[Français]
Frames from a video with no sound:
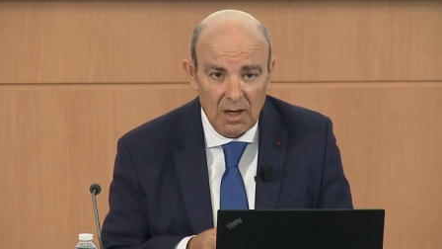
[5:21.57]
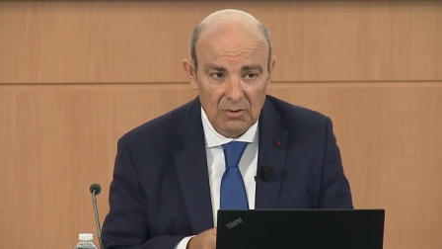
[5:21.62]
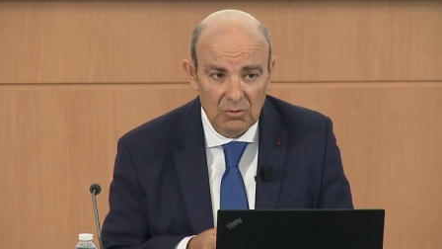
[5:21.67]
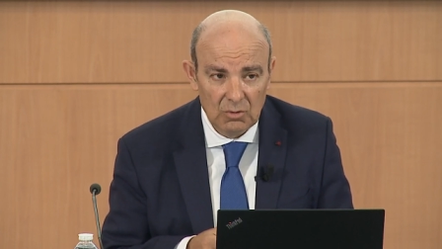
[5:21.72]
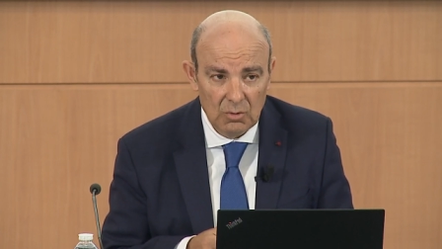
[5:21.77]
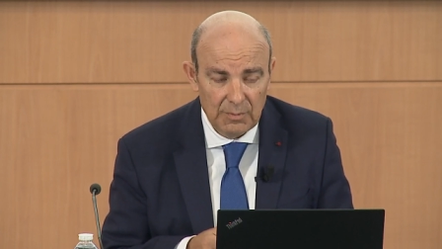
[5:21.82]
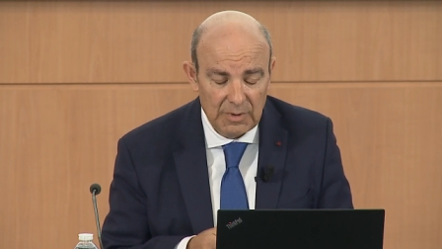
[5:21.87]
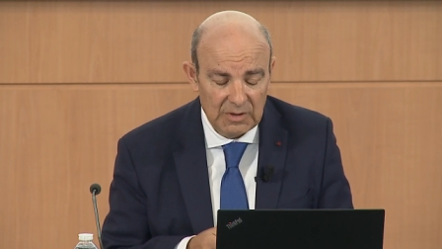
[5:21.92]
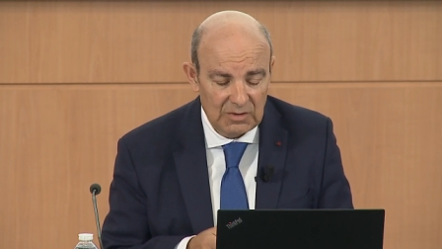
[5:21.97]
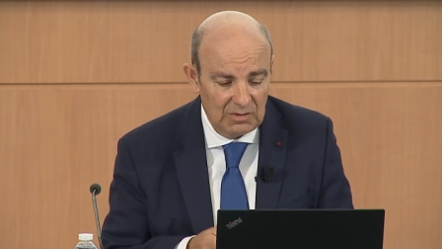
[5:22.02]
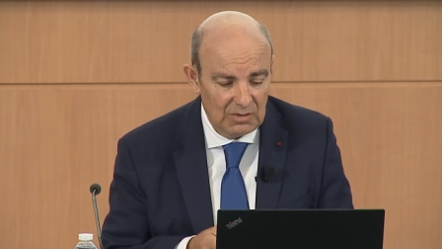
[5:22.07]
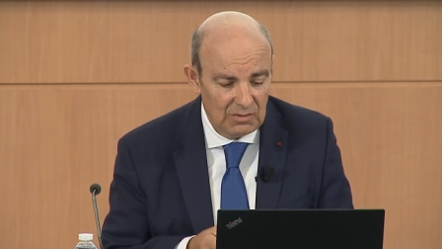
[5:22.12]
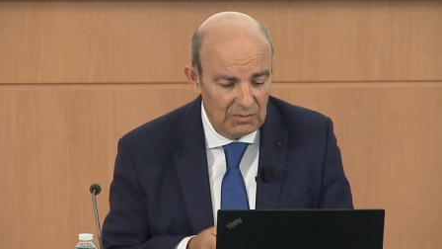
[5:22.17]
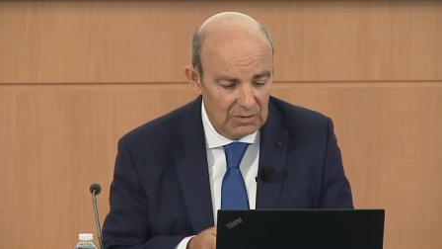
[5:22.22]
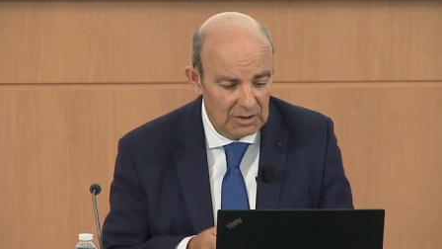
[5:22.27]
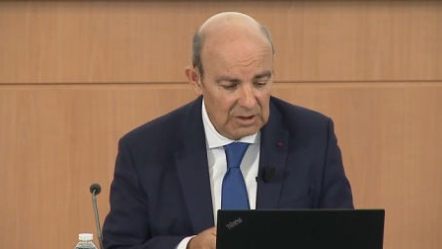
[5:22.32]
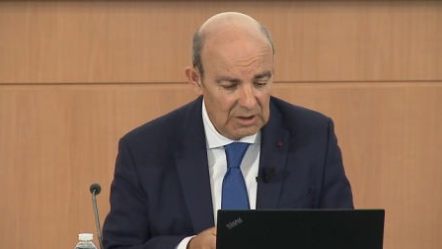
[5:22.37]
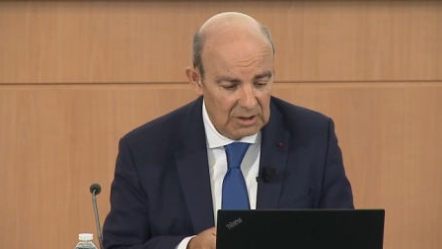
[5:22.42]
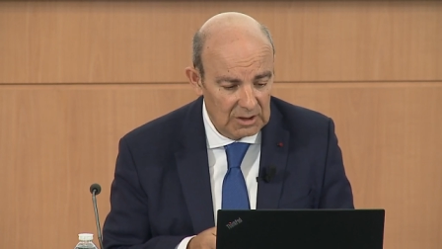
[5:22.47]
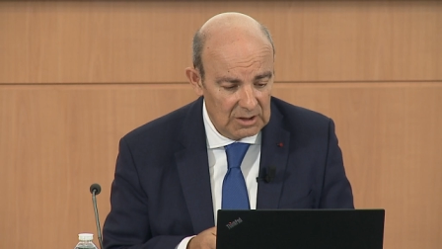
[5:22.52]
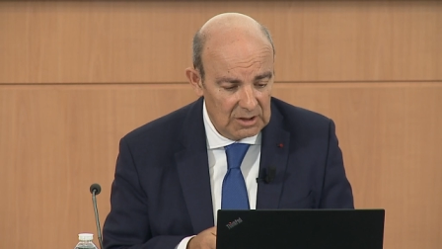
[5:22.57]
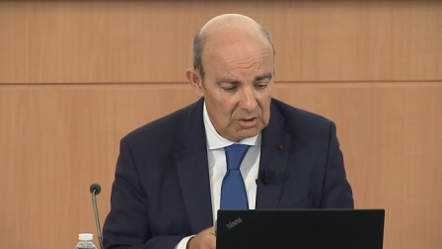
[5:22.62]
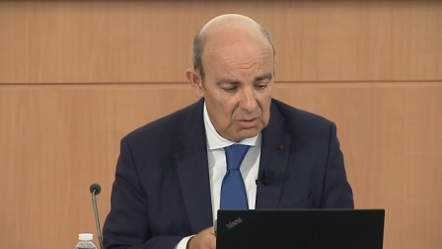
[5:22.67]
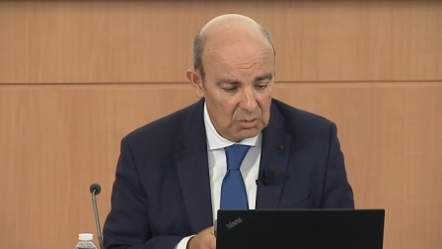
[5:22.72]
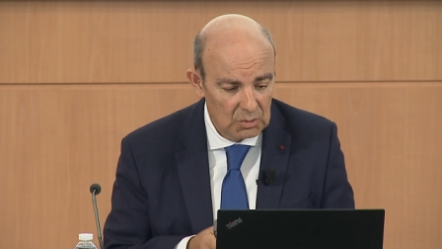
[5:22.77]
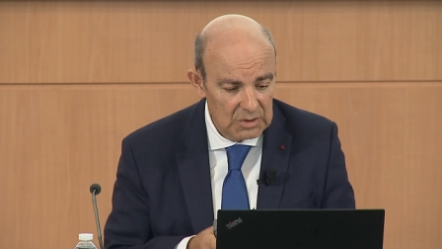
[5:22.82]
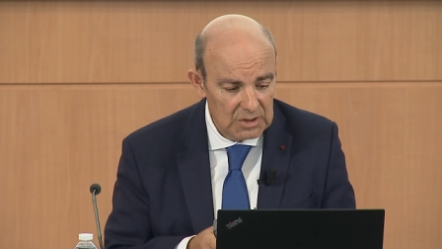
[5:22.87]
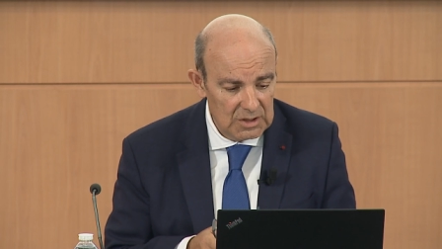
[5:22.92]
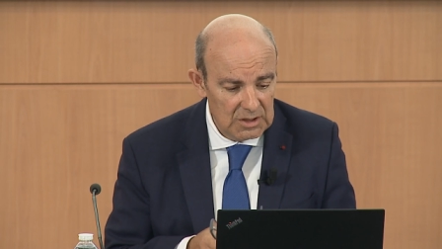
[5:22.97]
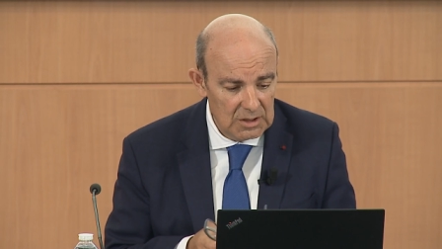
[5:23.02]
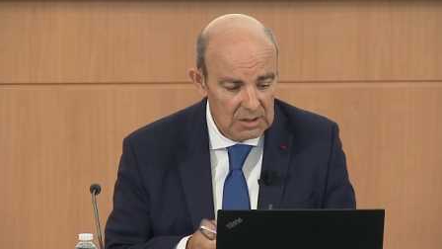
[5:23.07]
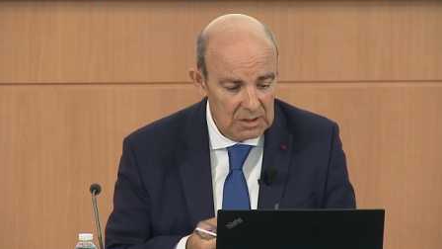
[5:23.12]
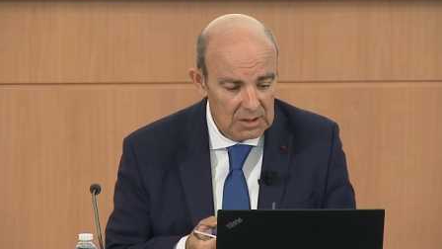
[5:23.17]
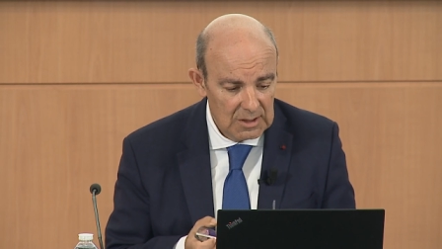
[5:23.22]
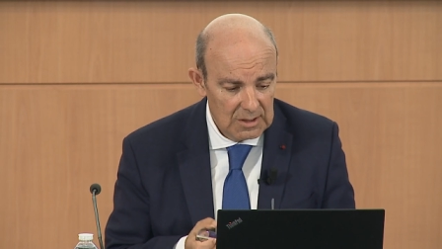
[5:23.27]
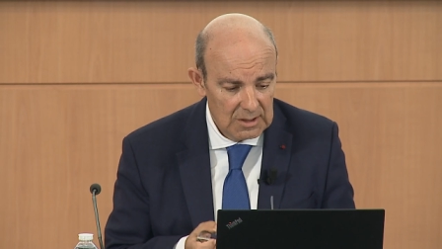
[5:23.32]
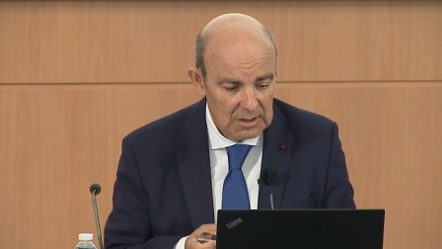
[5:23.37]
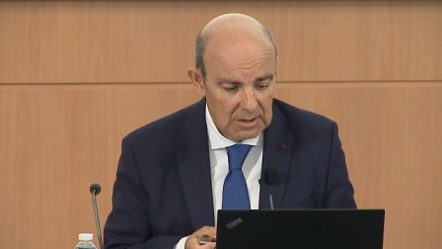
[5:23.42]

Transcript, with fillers: Indo-Pacifique qui aussi